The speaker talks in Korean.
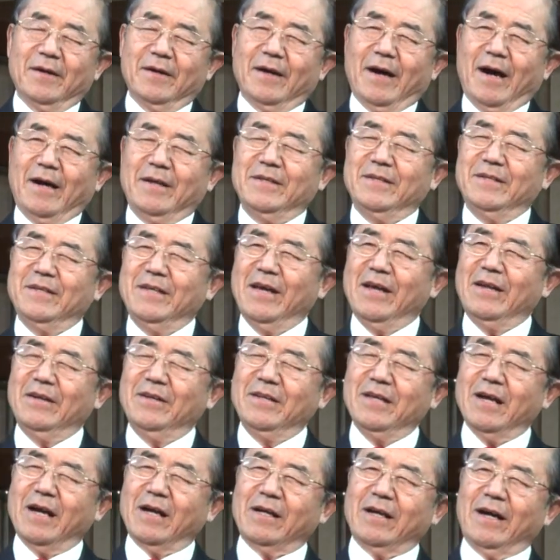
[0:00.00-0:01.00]
아니 이
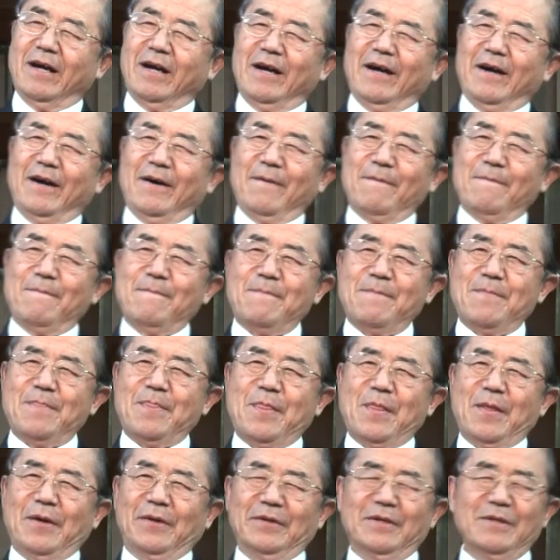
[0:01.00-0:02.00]
엘리야가
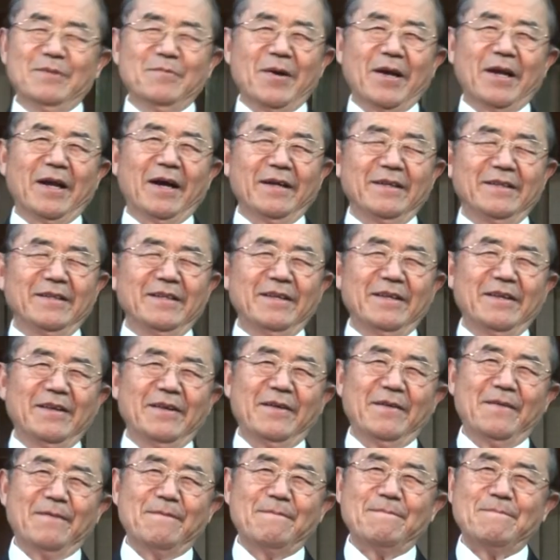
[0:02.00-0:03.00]
얼마나 이
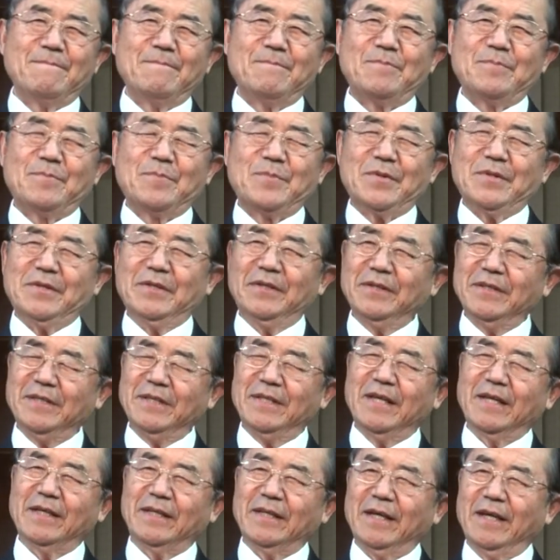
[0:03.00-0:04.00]

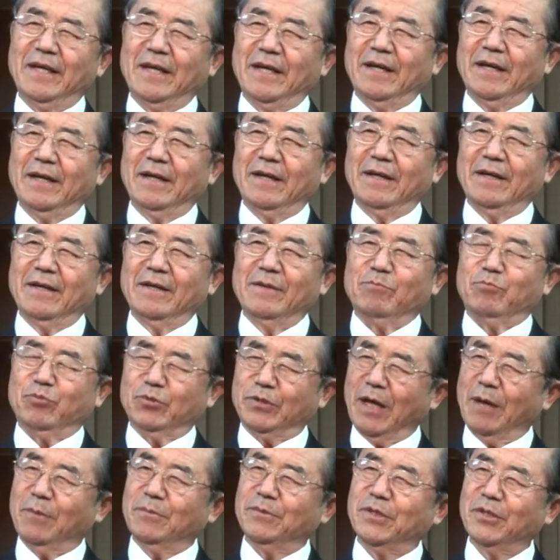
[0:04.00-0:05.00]
여인에게
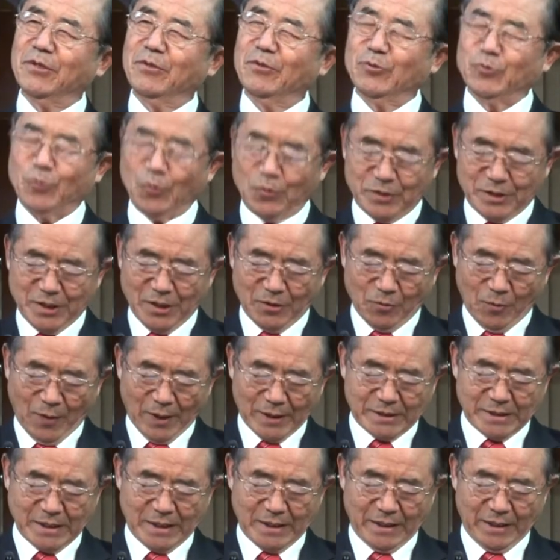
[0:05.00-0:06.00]
부담스러운 존재로
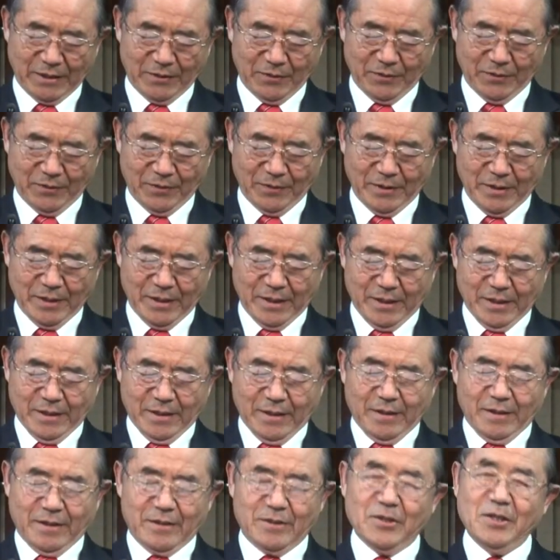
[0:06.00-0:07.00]
왔잖아요.
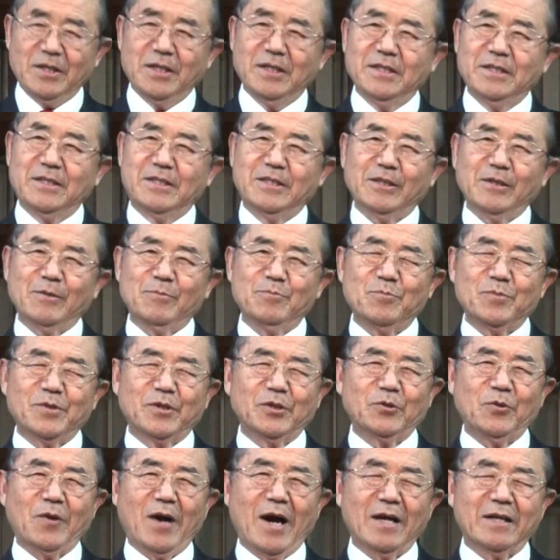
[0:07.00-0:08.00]
여인이 지금
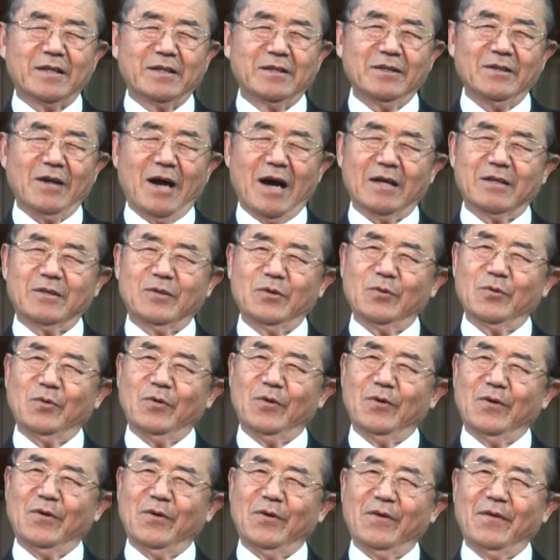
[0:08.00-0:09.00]
그도 아끼, 고
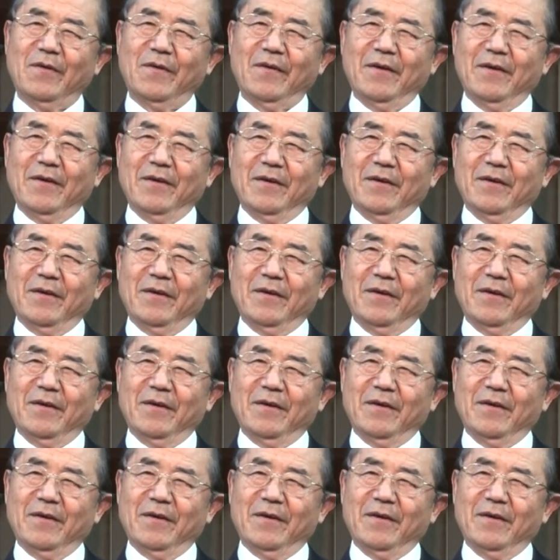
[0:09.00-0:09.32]
아끼고